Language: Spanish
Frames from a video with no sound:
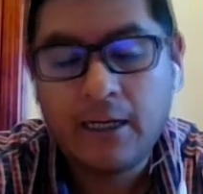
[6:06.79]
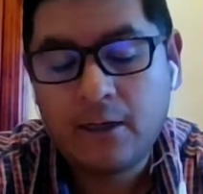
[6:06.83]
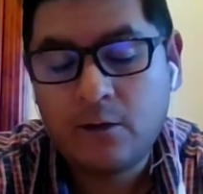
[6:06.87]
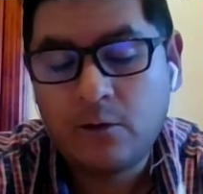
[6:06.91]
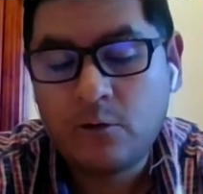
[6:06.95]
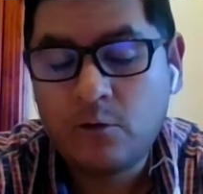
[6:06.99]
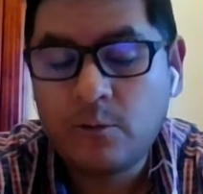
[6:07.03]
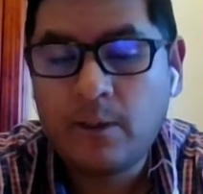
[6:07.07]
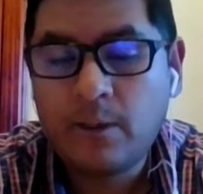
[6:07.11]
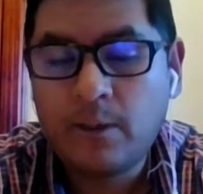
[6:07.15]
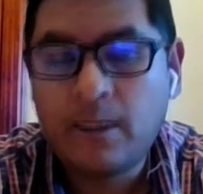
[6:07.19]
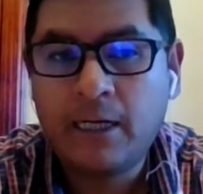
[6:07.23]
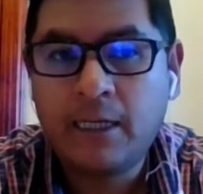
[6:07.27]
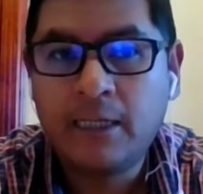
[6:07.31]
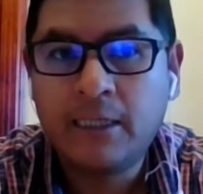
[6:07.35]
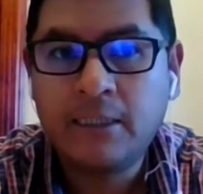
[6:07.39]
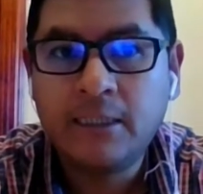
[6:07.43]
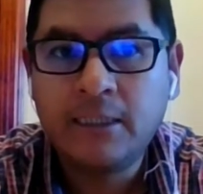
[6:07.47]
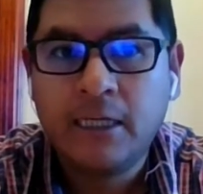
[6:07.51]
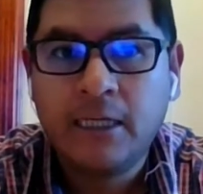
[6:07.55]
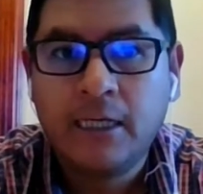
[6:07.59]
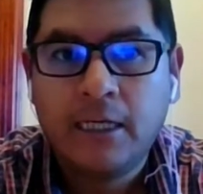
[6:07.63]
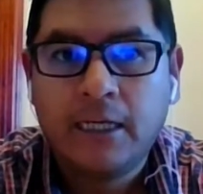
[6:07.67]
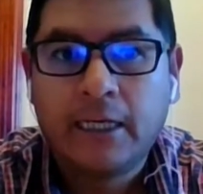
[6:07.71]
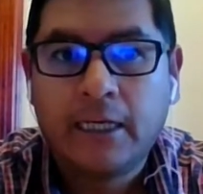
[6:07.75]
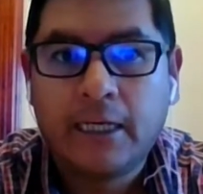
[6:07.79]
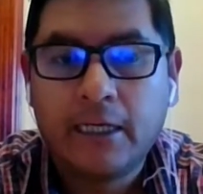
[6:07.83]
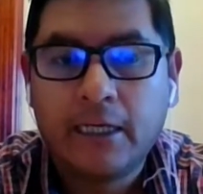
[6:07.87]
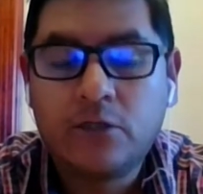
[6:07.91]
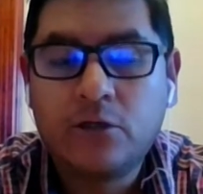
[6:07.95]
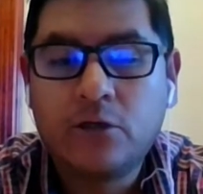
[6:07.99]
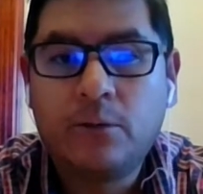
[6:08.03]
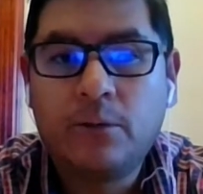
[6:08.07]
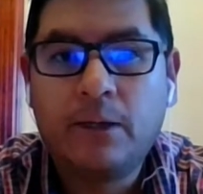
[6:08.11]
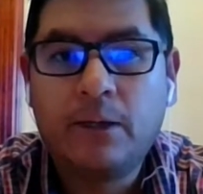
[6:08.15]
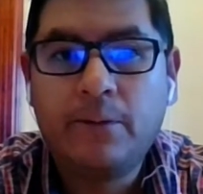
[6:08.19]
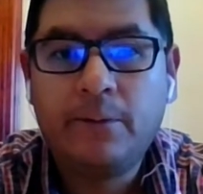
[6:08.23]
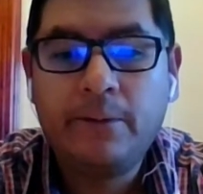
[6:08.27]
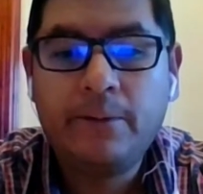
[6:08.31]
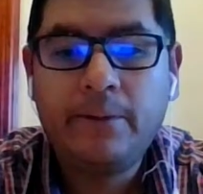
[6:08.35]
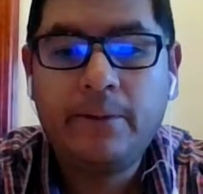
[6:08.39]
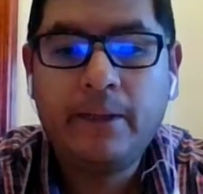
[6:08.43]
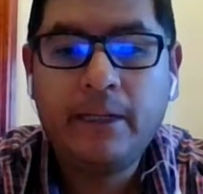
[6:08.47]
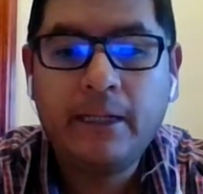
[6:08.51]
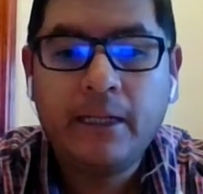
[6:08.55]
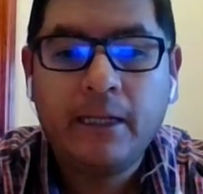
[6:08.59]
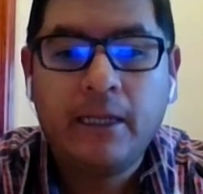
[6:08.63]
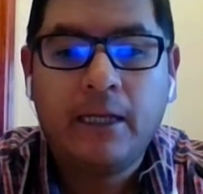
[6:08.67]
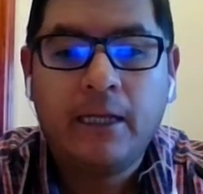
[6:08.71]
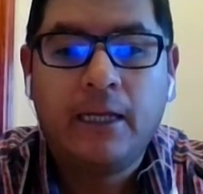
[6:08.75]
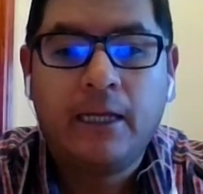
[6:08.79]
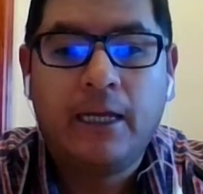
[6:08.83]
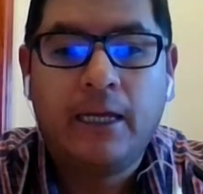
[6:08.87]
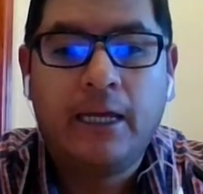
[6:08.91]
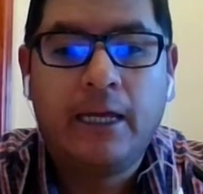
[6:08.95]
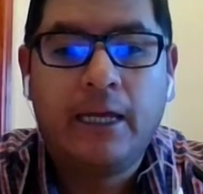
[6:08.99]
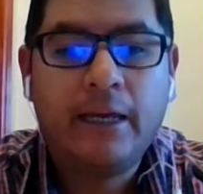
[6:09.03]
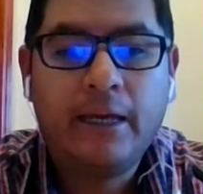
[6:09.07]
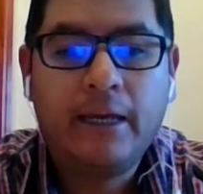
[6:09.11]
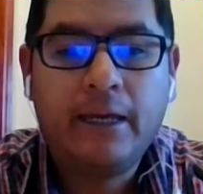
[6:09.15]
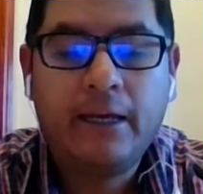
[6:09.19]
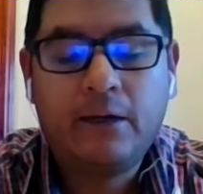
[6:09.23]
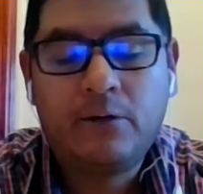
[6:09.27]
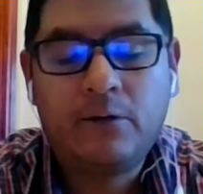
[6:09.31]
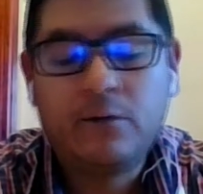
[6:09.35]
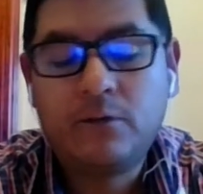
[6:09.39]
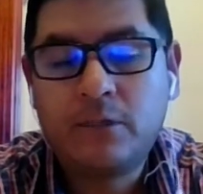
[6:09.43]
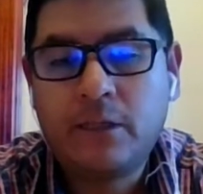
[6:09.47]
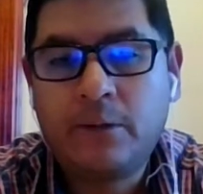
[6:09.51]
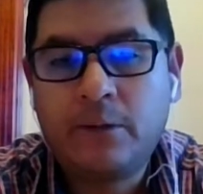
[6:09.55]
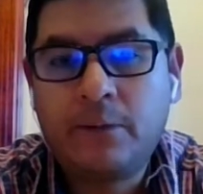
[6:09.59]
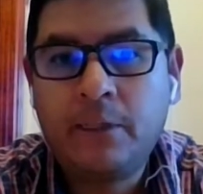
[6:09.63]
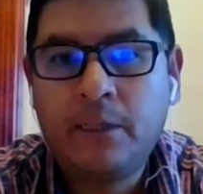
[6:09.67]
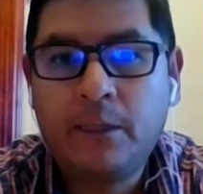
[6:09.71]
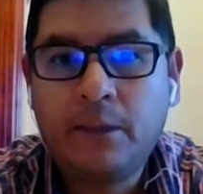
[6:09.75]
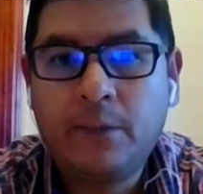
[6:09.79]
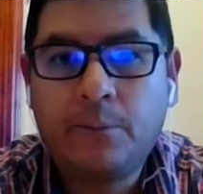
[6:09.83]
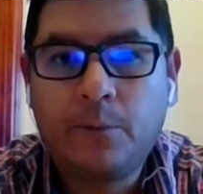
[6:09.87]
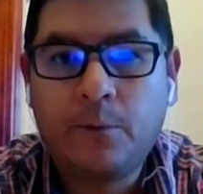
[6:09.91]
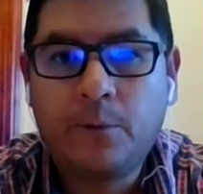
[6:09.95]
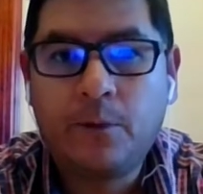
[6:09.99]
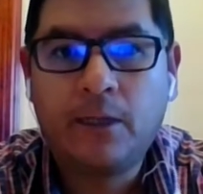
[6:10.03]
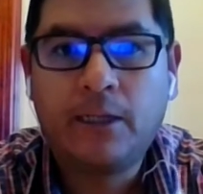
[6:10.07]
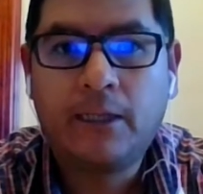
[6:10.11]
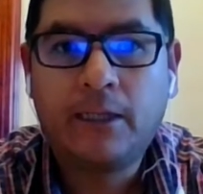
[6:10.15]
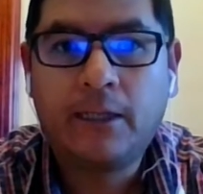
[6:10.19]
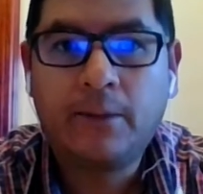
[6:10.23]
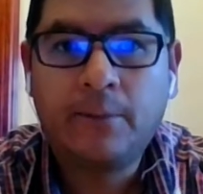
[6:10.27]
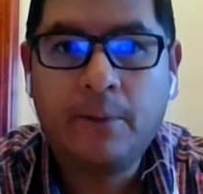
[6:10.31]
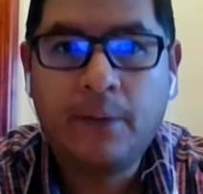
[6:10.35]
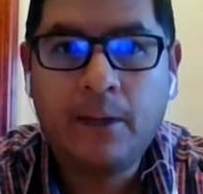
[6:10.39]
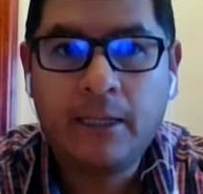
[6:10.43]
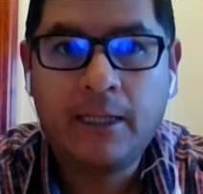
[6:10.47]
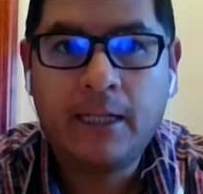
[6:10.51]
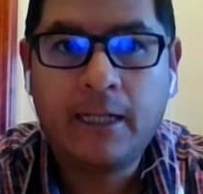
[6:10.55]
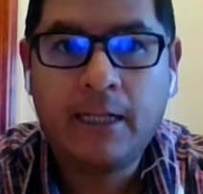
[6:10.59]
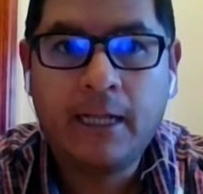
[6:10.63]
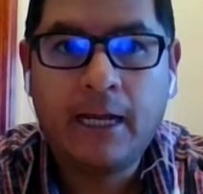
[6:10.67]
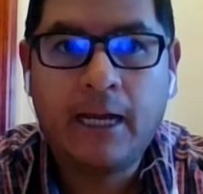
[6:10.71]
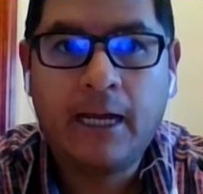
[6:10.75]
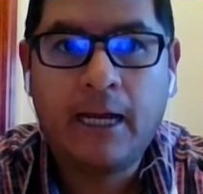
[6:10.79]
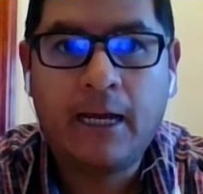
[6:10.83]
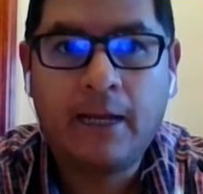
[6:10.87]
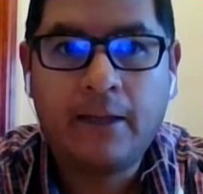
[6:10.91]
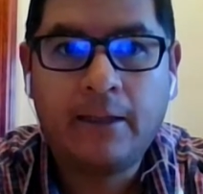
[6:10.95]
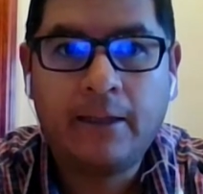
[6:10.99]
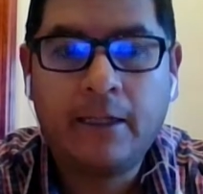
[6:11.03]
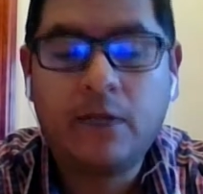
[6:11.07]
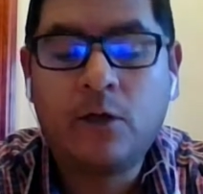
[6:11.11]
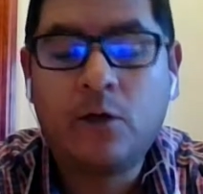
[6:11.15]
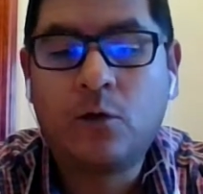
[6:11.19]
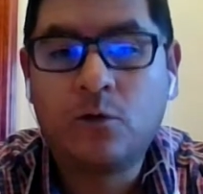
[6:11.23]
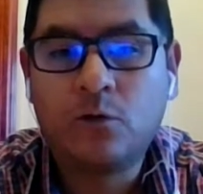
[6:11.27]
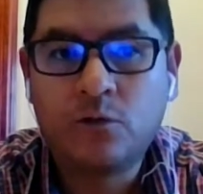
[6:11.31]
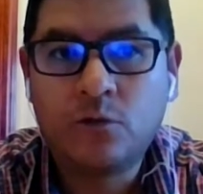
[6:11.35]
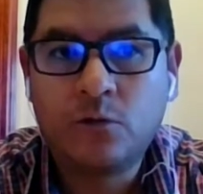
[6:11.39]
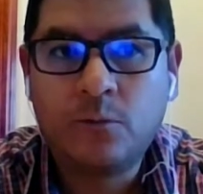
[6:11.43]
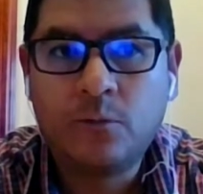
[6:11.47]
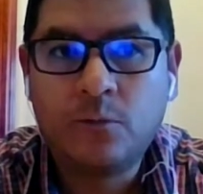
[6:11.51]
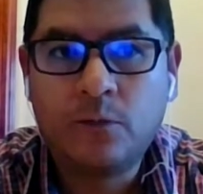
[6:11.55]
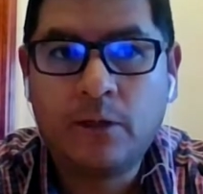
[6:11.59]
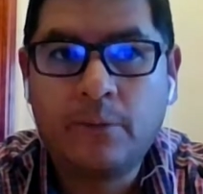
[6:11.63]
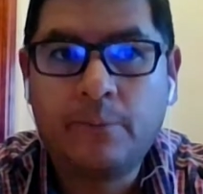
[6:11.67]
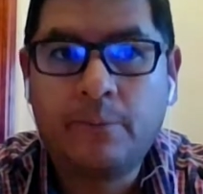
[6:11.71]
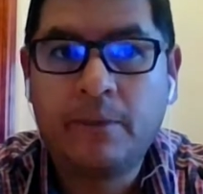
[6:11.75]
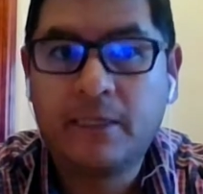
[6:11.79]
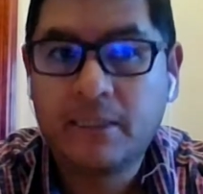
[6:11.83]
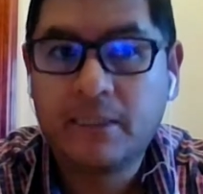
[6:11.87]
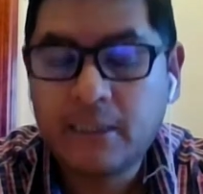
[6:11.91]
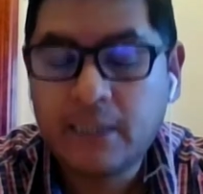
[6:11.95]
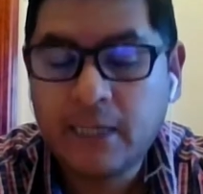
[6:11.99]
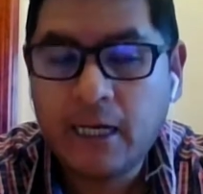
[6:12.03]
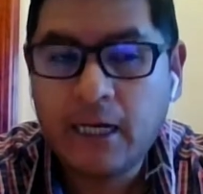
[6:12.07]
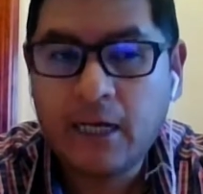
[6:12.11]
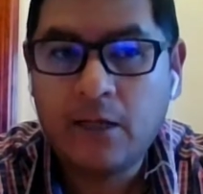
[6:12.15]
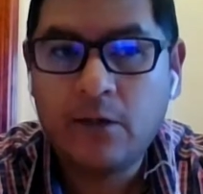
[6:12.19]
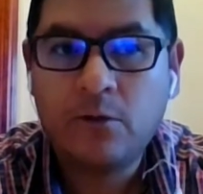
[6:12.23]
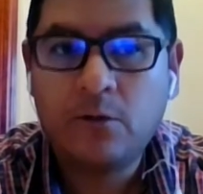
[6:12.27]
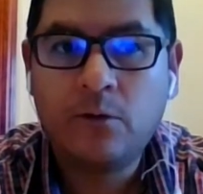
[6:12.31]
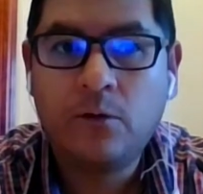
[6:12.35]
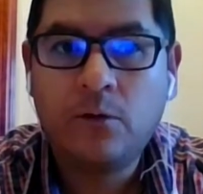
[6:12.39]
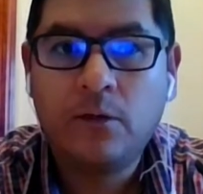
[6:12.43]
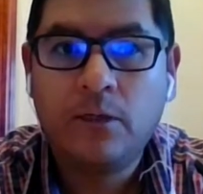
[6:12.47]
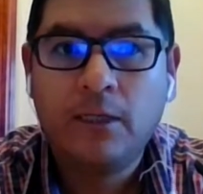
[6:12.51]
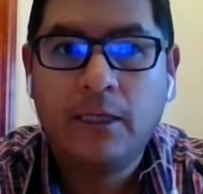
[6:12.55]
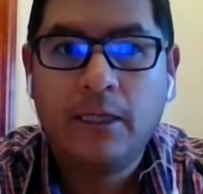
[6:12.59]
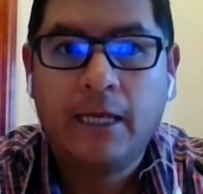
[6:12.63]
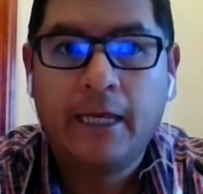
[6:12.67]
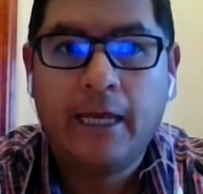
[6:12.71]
urbanas que sobreviven eh, justamente por el tema de la, del consumo de pescado,